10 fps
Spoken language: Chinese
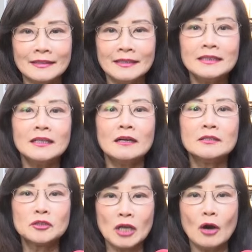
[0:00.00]
了一个
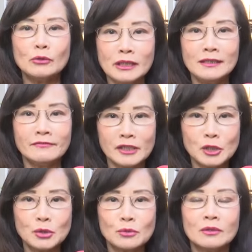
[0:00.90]
超低的
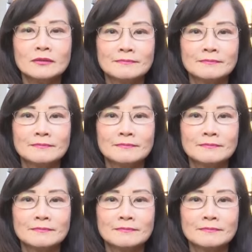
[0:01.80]
分数。